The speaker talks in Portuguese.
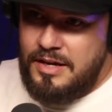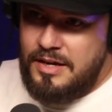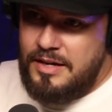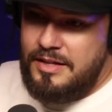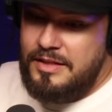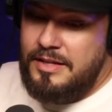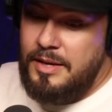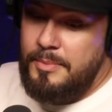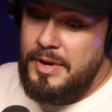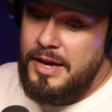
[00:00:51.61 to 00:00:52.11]
E
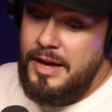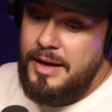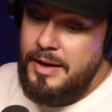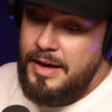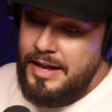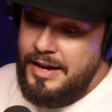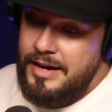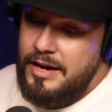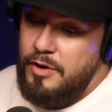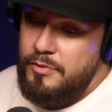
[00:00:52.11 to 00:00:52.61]
também é,
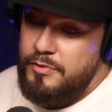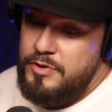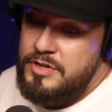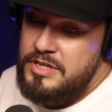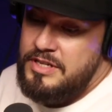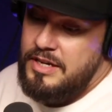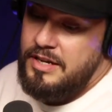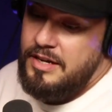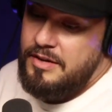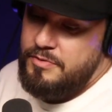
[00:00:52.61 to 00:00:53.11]
é legal
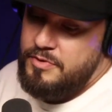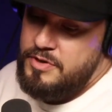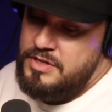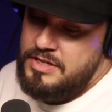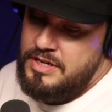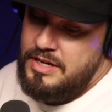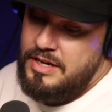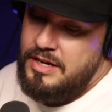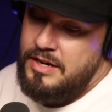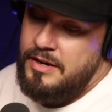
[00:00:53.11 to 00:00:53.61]
você,
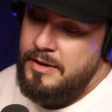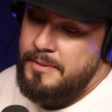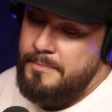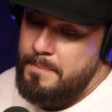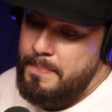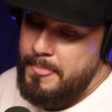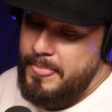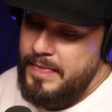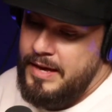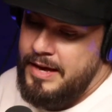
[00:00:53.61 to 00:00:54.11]
você
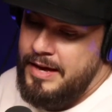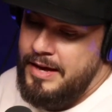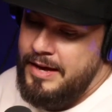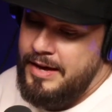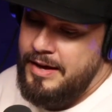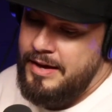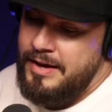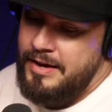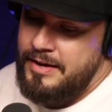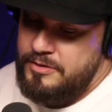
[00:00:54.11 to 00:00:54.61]

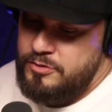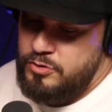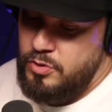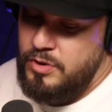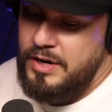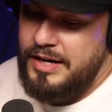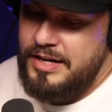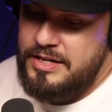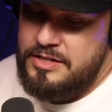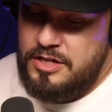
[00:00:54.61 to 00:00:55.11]
é,
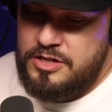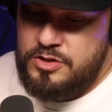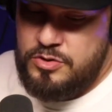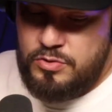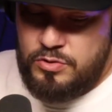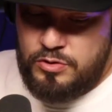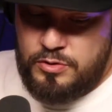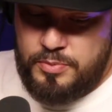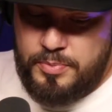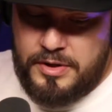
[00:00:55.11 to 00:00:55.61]
tocar nesse
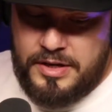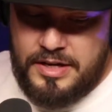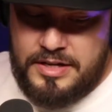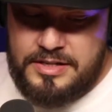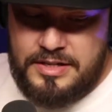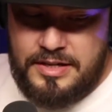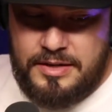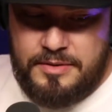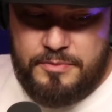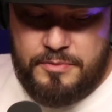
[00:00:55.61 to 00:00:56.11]
assunto, porque
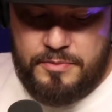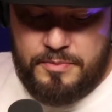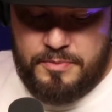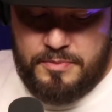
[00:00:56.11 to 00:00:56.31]
assim,